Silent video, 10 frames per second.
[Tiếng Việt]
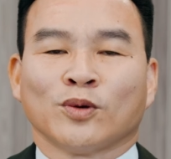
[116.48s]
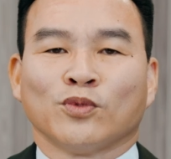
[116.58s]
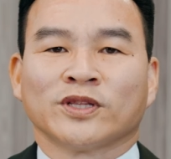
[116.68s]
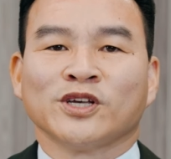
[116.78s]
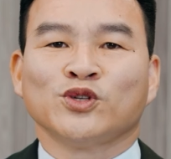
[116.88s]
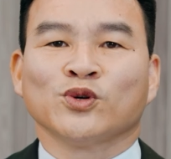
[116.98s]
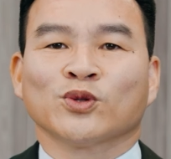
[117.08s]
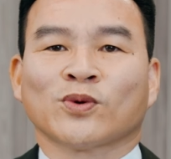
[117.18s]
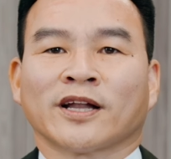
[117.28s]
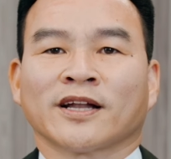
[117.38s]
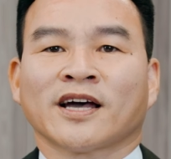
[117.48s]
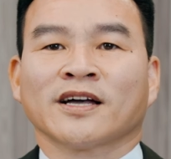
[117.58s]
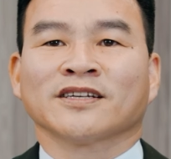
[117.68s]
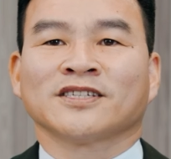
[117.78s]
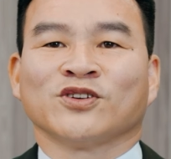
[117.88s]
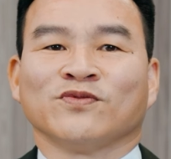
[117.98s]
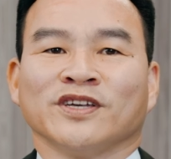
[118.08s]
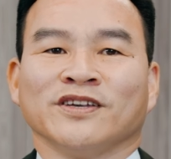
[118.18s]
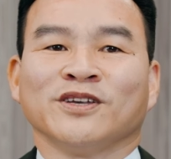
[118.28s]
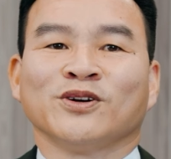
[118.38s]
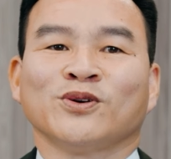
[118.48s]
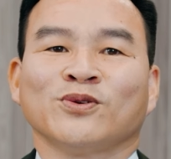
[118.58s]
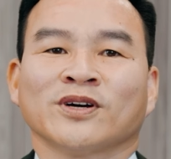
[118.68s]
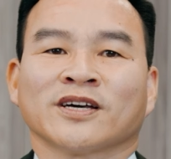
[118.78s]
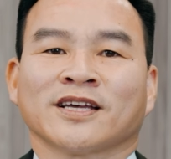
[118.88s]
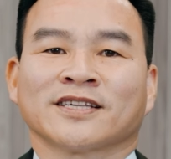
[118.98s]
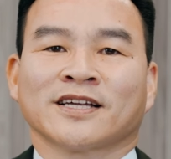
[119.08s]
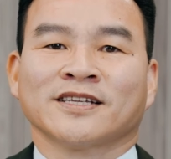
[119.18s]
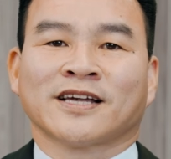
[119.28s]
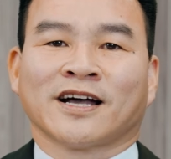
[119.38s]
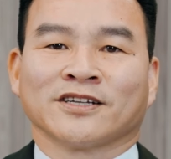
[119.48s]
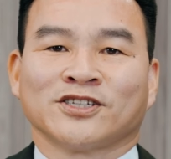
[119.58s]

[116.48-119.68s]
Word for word: Một Thiên Chúa toàn năng chỉ vì yêu đã sẵn sàng